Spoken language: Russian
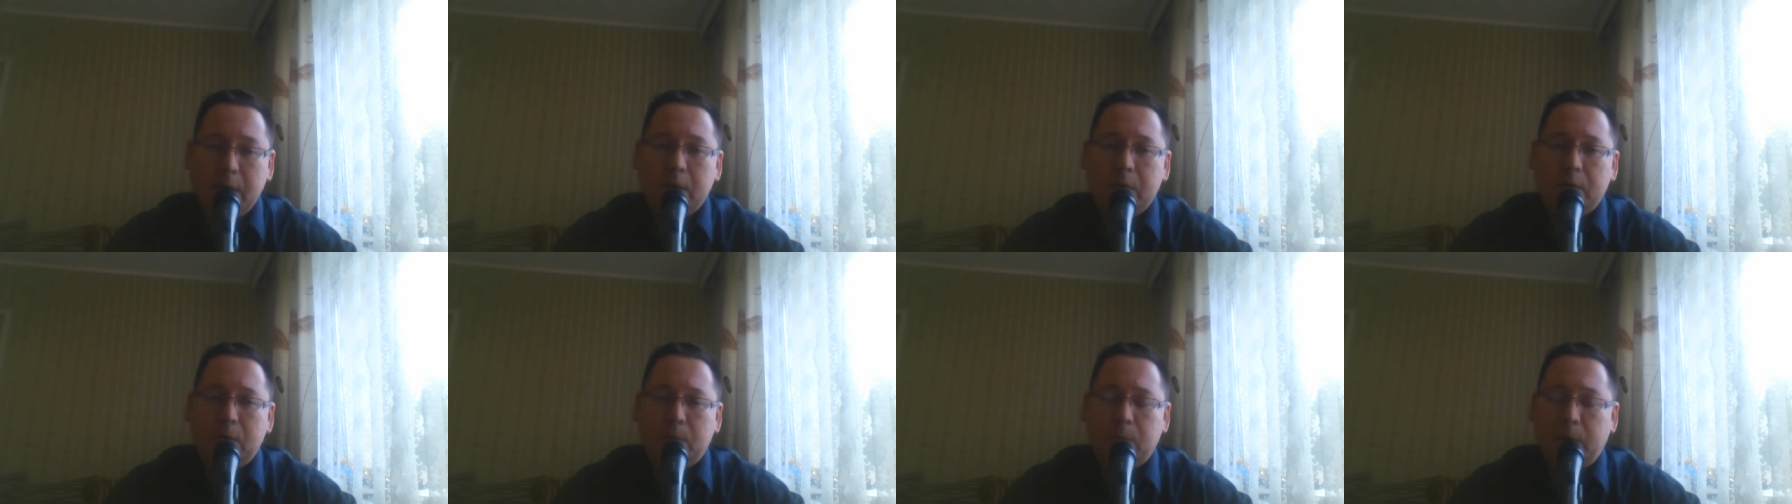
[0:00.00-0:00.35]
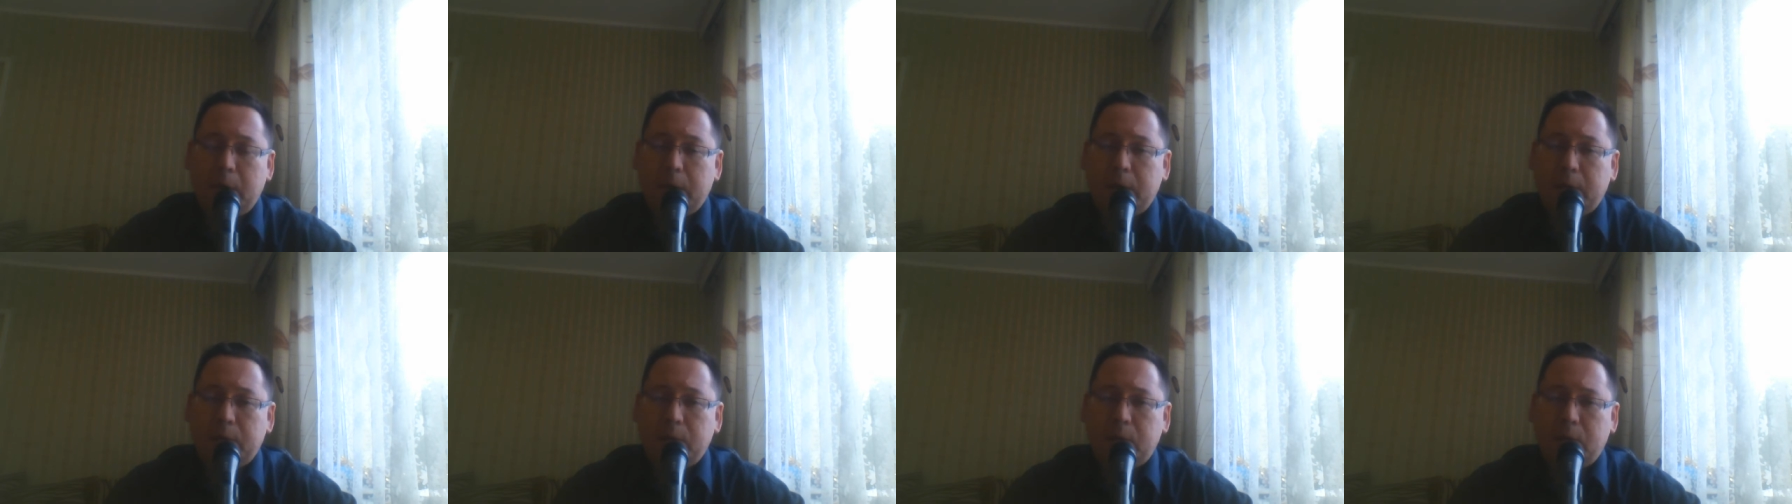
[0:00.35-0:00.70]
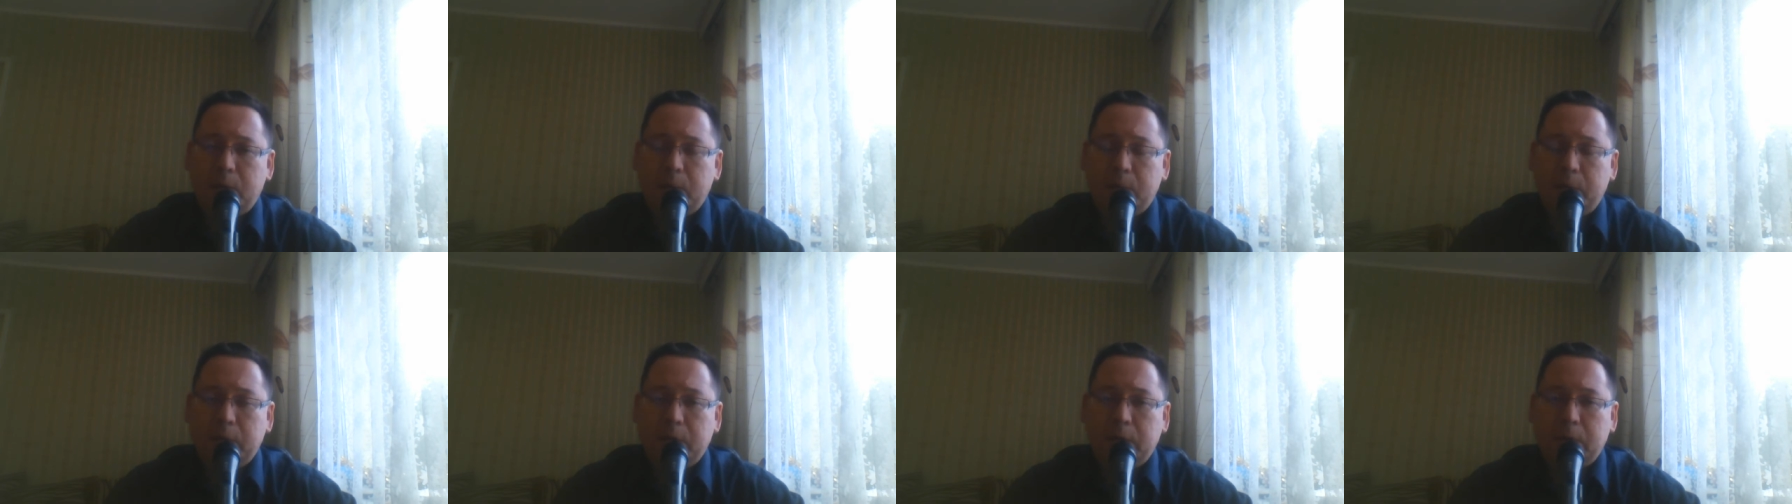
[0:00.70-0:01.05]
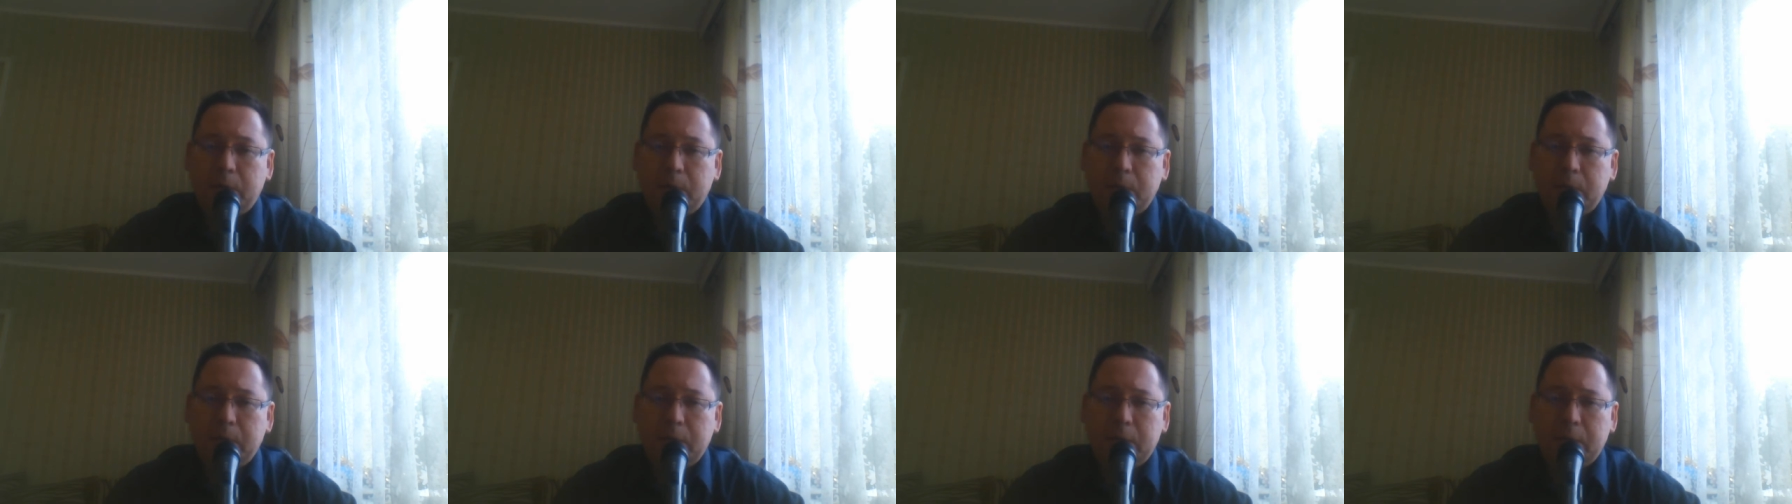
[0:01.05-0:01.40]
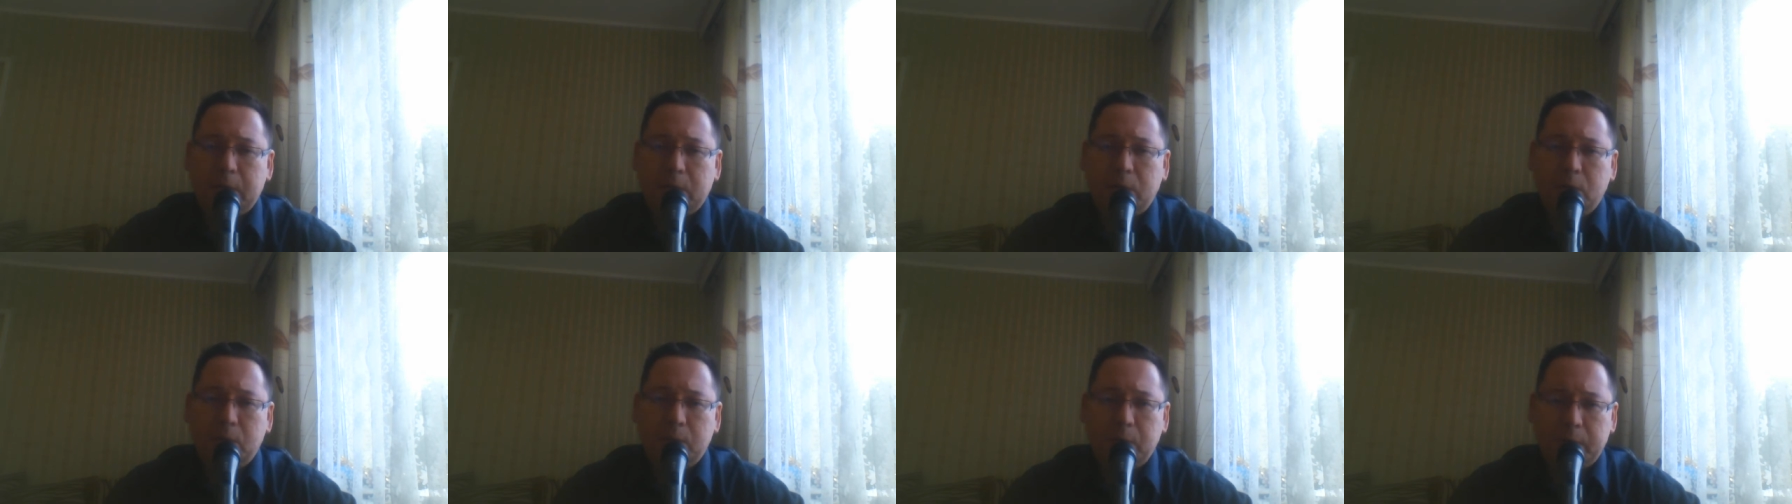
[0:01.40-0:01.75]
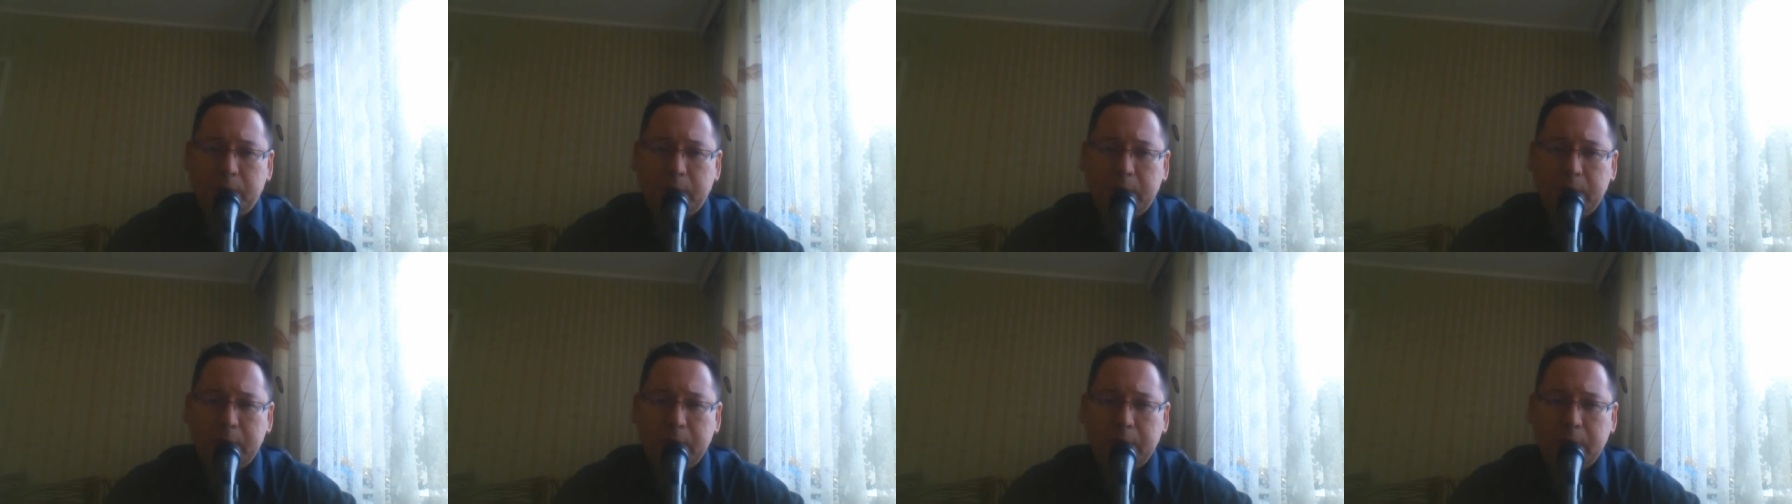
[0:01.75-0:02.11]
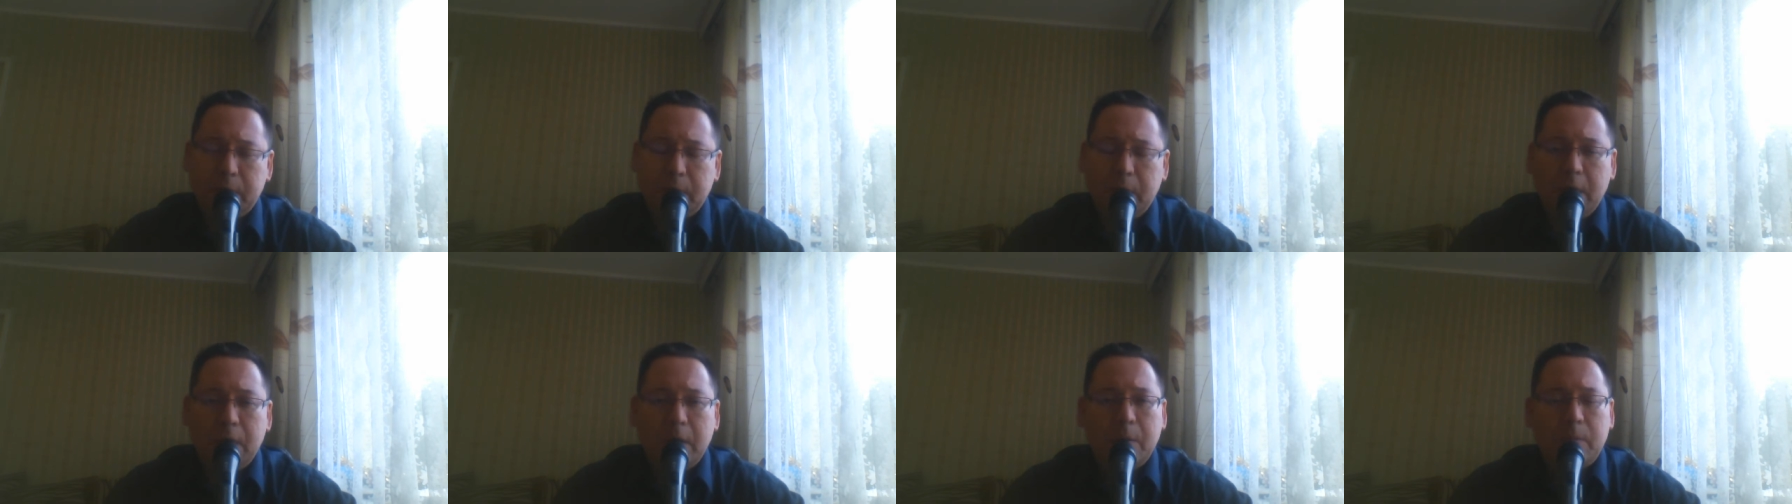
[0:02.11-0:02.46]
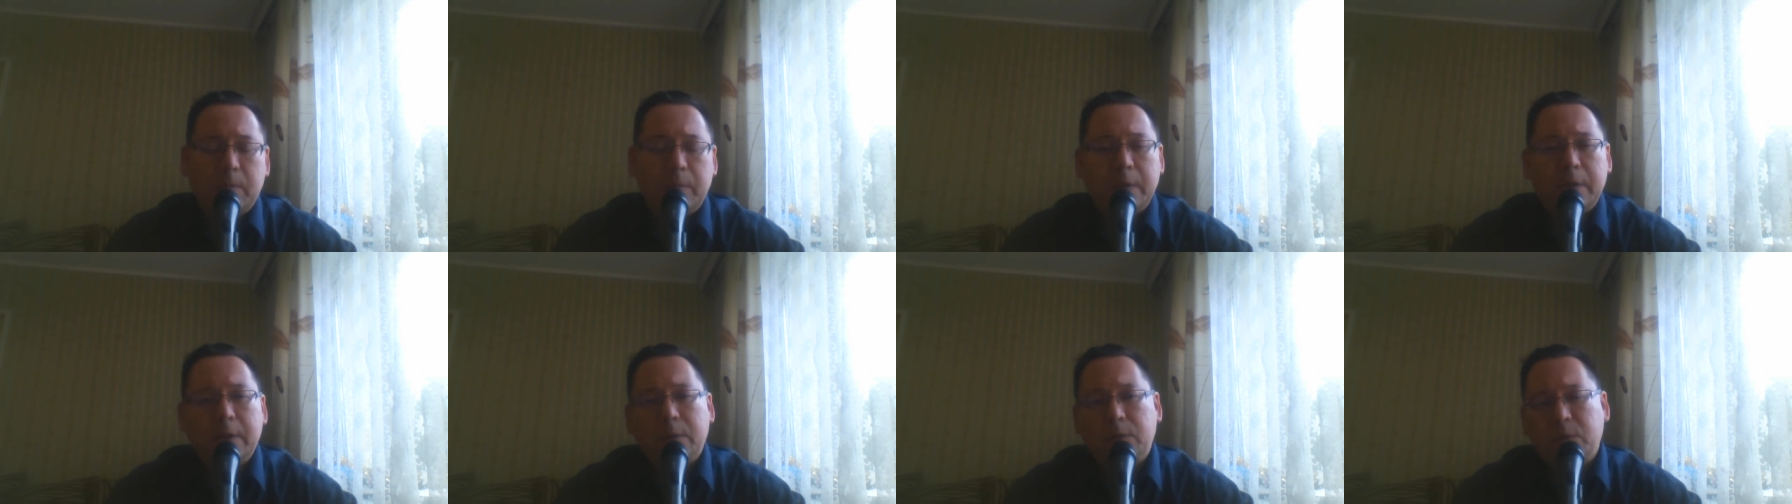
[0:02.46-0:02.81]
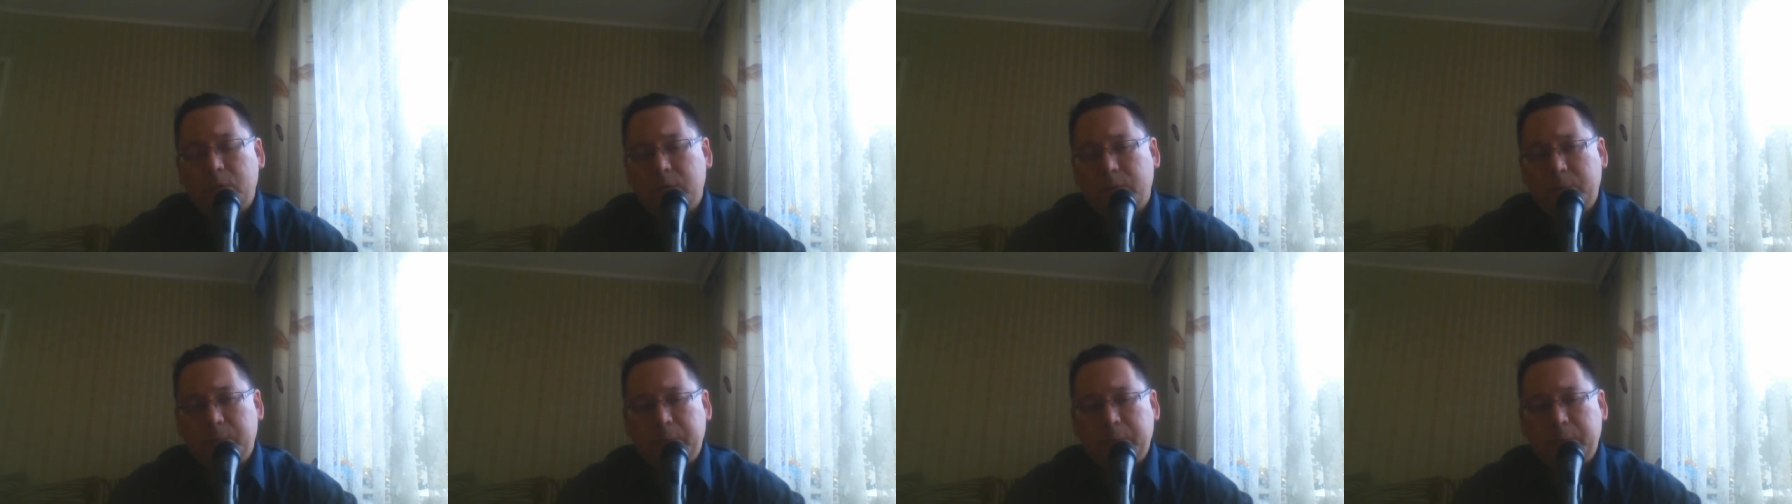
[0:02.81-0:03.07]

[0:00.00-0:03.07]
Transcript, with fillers: но мало кто об этом задумывается. Мы готовы